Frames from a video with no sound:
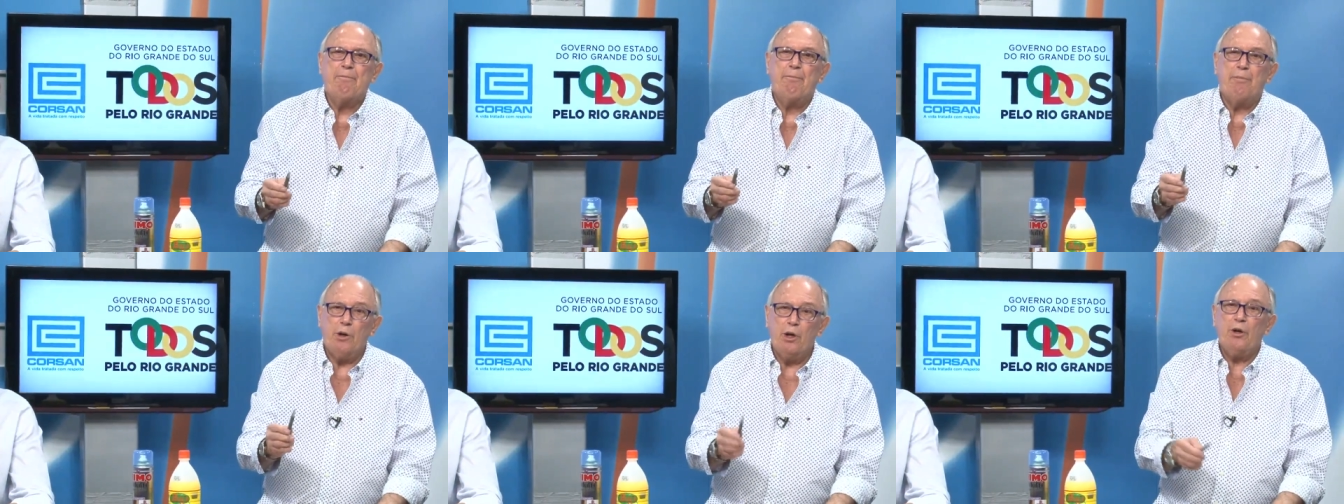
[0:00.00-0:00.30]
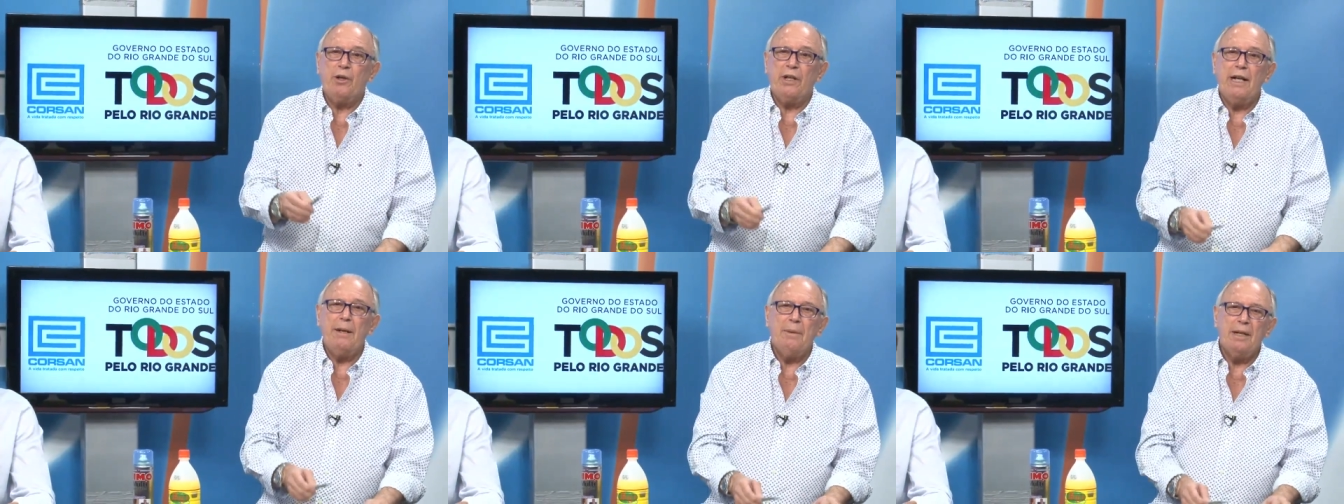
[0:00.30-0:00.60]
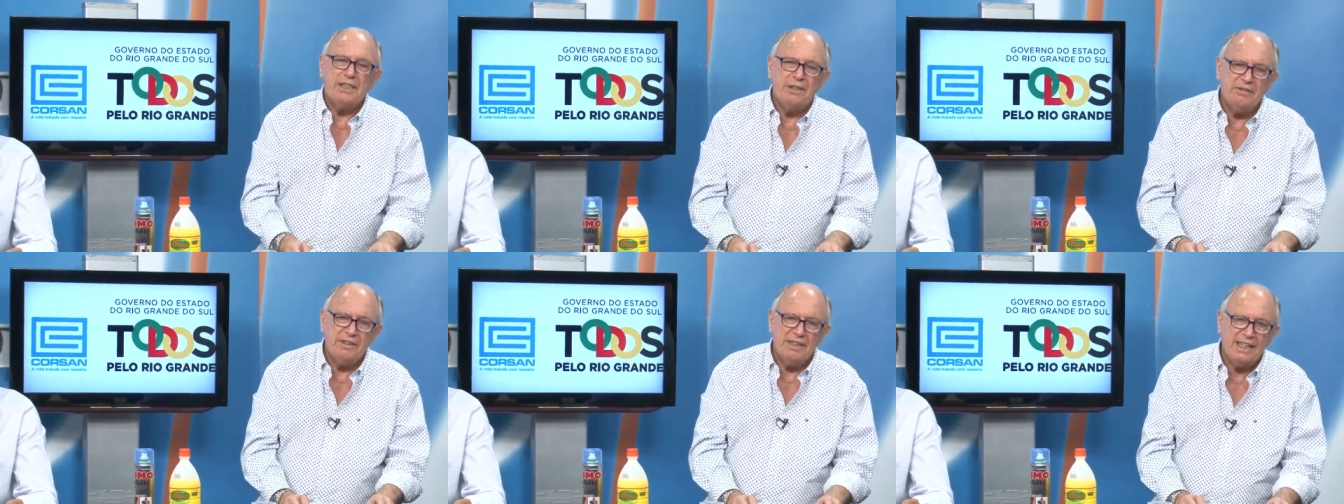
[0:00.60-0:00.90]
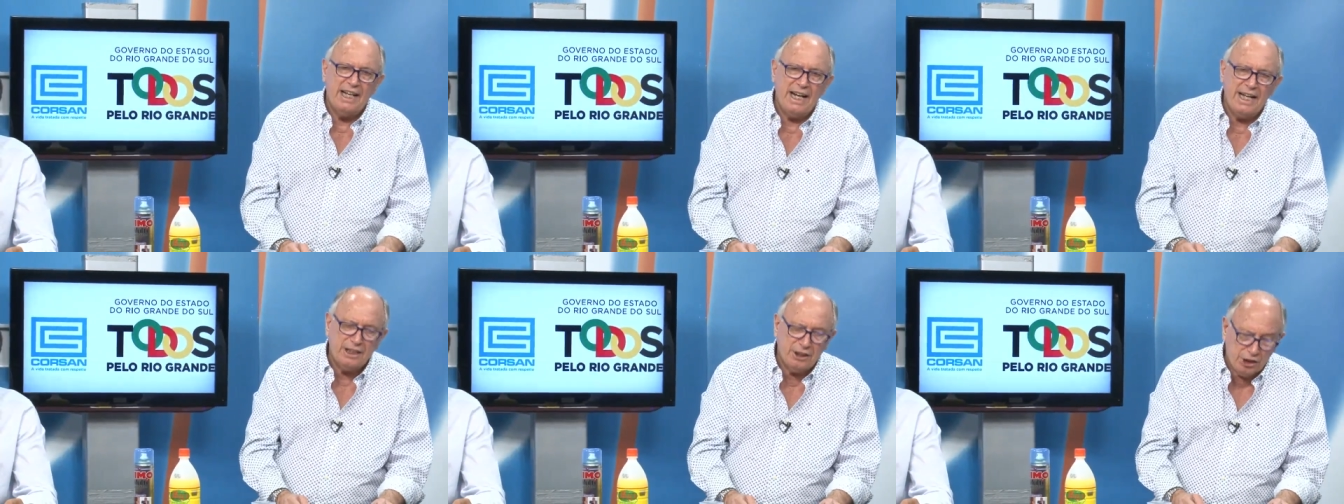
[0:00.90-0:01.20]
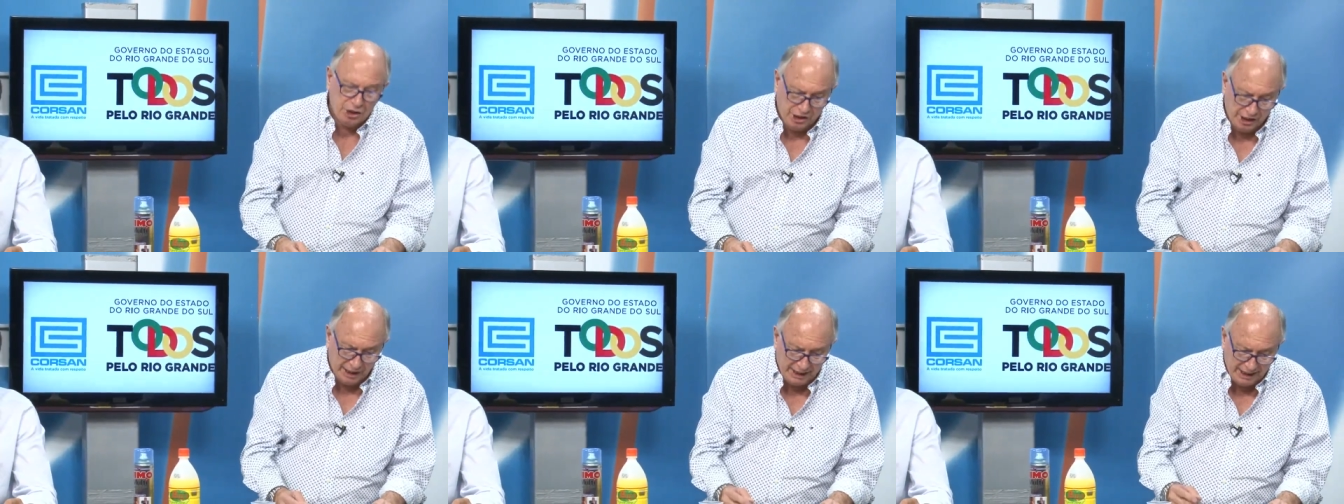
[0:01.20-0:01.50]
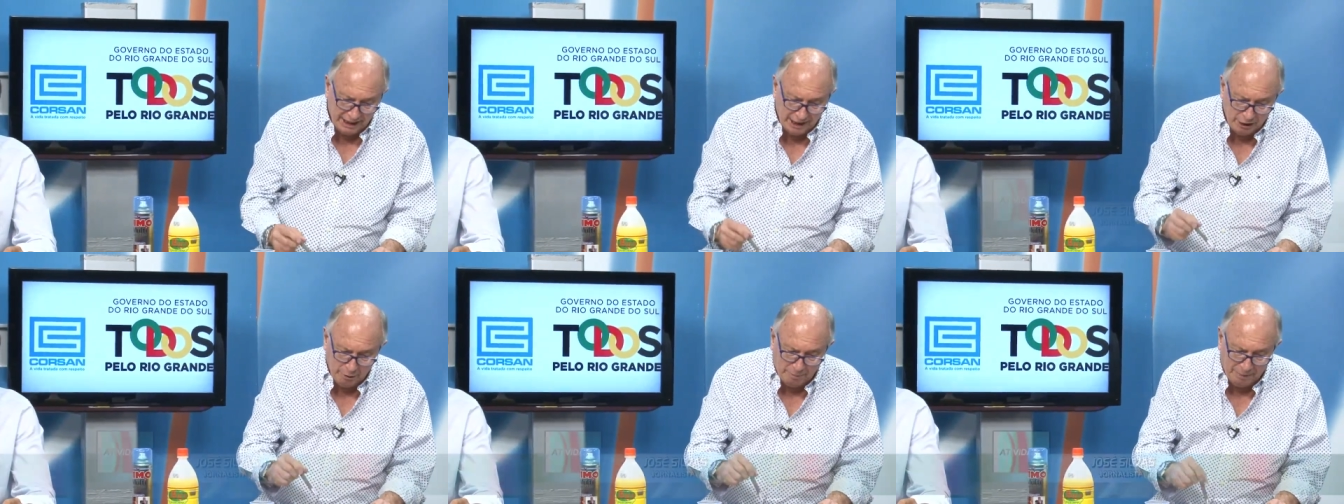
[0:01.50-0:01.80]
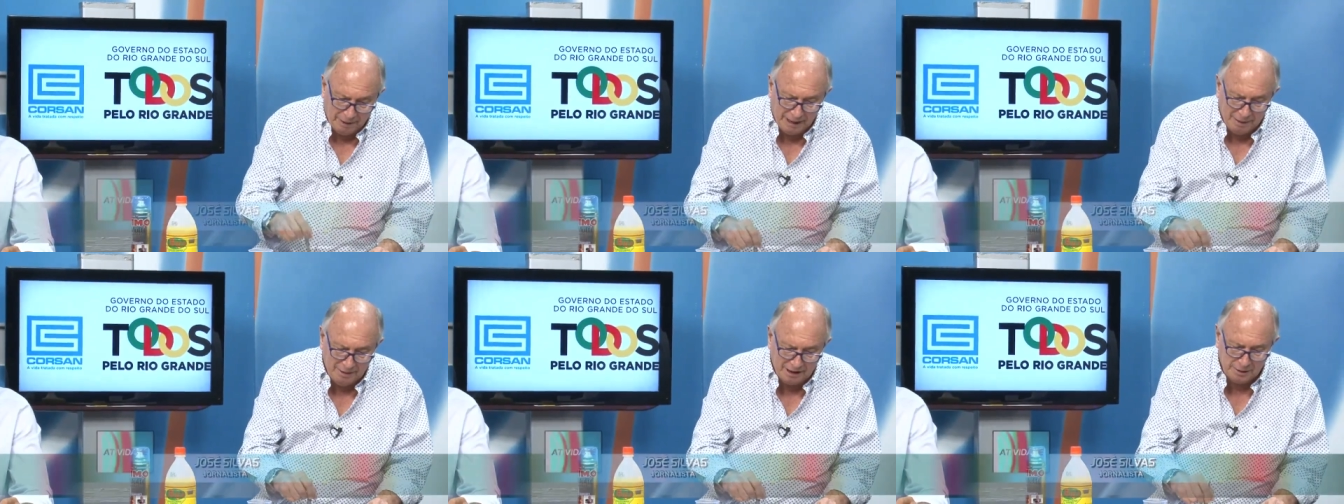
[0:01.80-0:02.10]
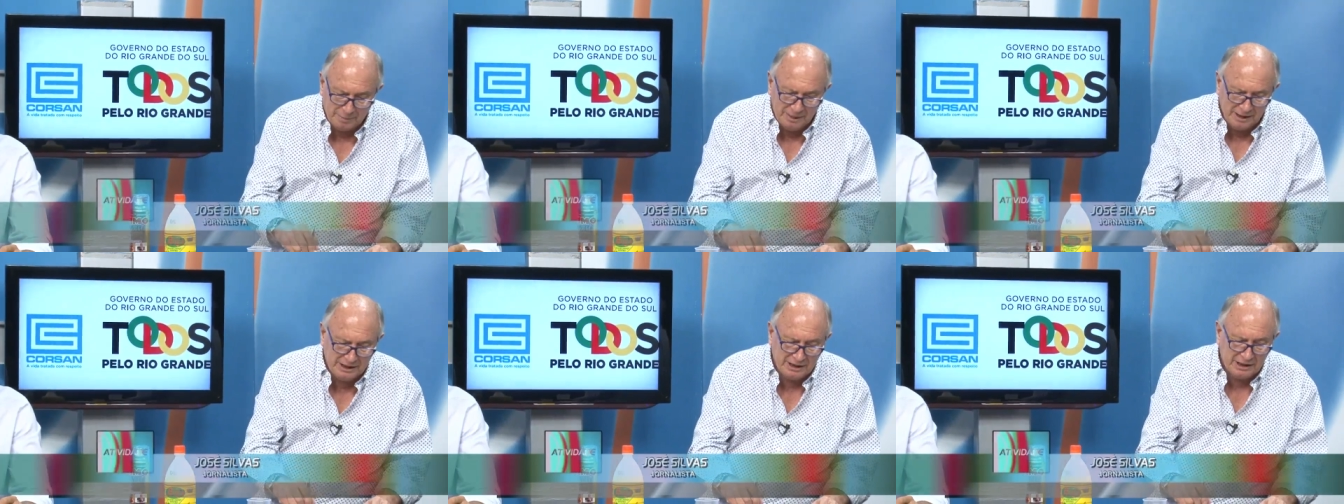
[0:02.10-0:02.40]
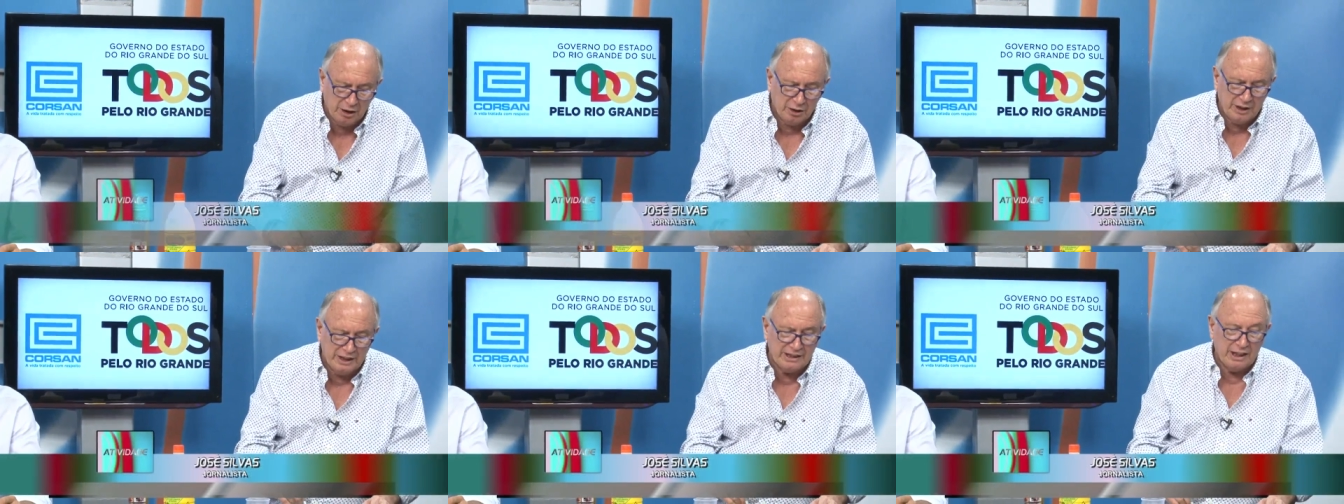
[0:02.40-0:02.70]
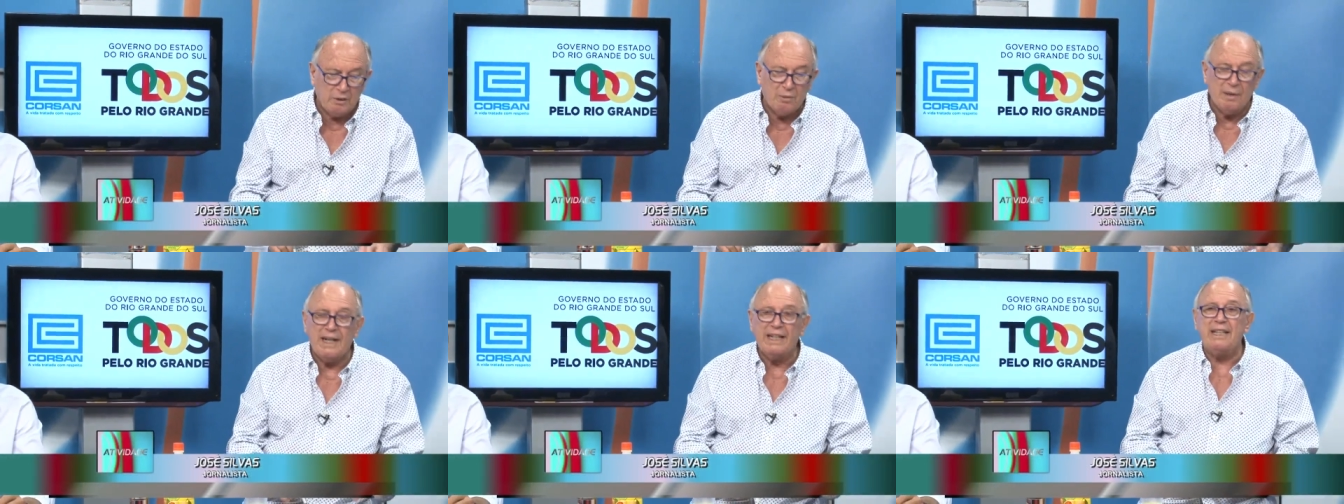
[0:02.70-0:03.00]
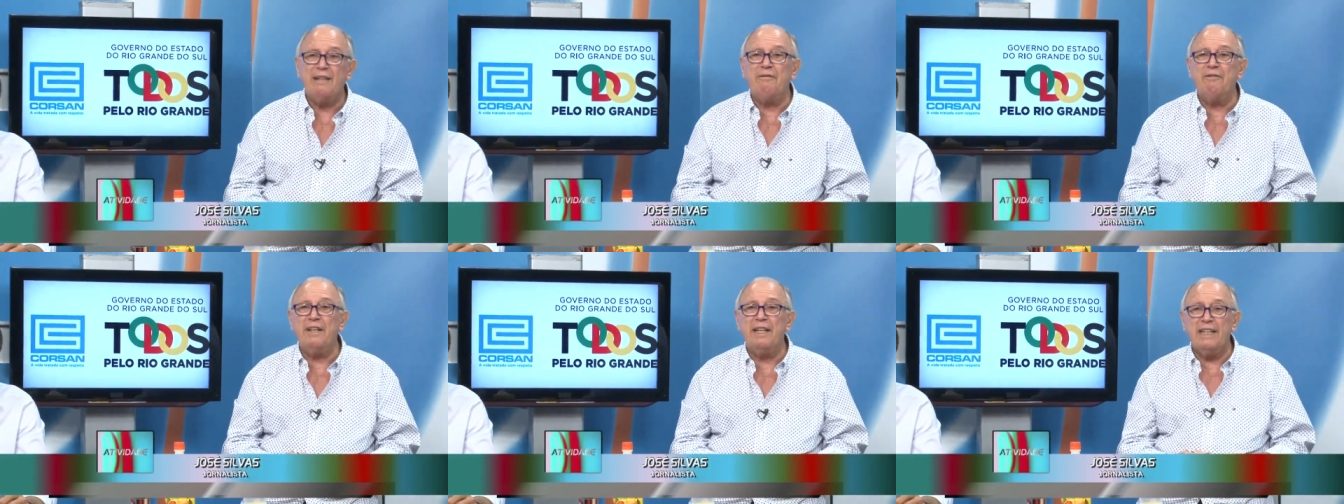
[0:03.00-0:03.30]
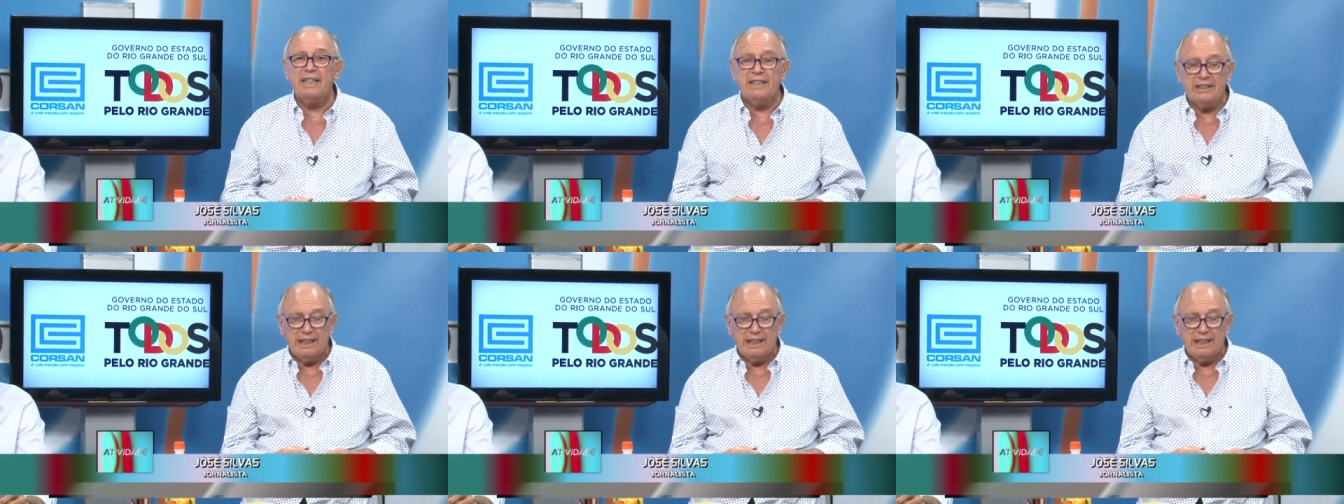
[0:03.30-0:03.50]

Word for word: Programa Atividade chegando para mais uma edição nesta quarta-feira,